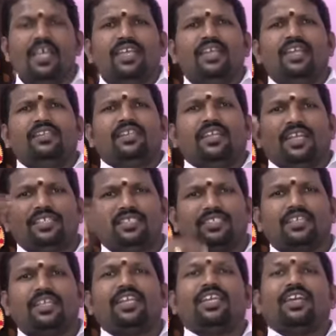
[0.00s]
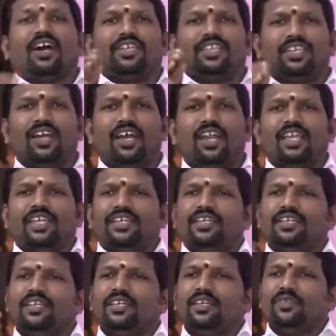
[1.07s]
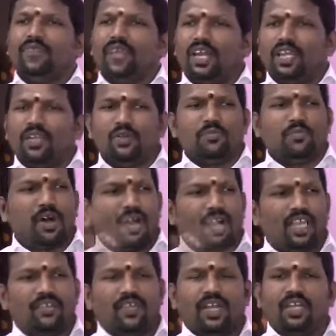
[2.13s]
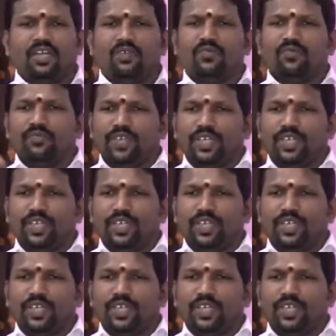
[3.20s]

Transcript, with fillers: இல்லை தினசரி அதிகாலை வேலையிலும் மாலை வேலையிலும்